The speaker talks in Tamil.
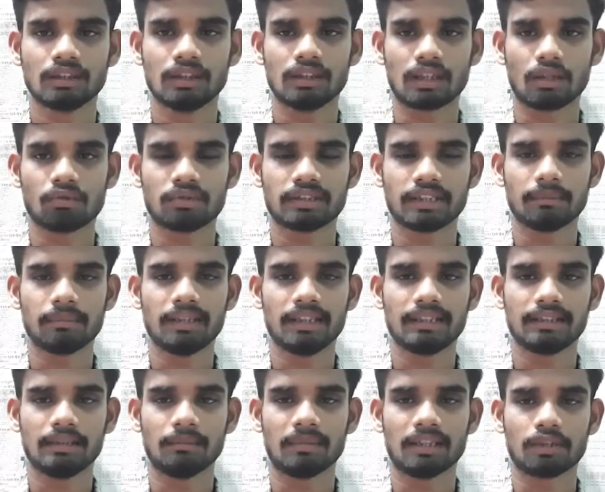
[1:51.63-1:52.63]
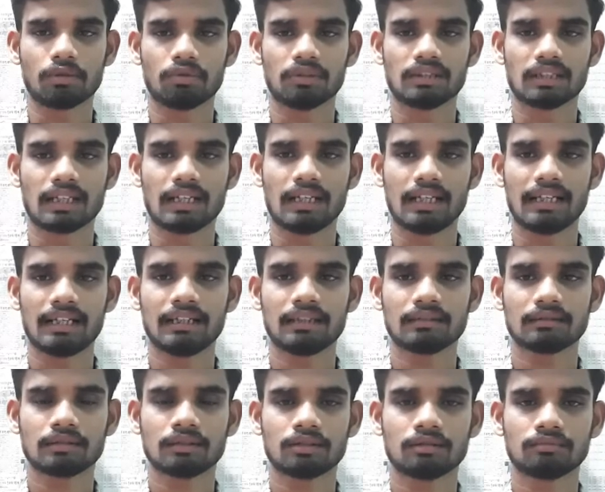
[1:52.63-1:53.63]
ரவுண்ட் ஷேப்பில் இந்த மாதிரி கொடுத்துருக்காங்க
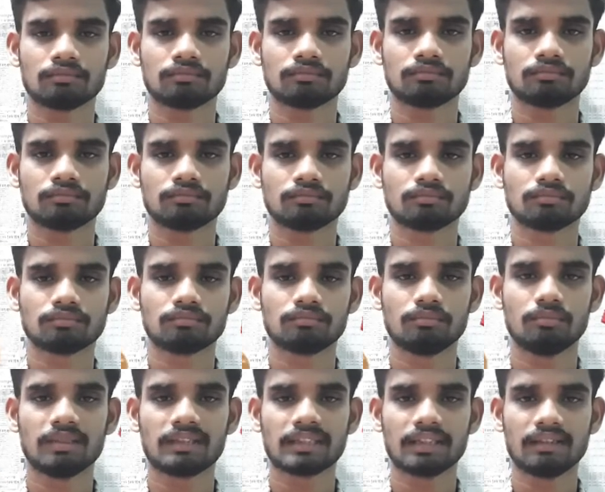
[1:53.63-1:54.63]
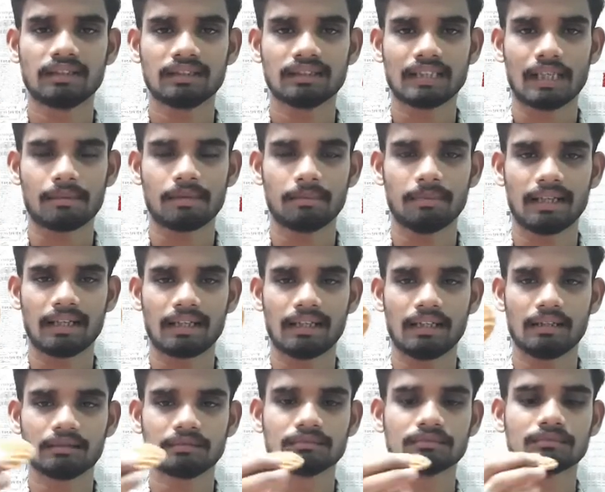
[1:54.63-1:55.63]
பிஸ்கெட் வந்து சாப்பிட்டு பார்க்கலாம்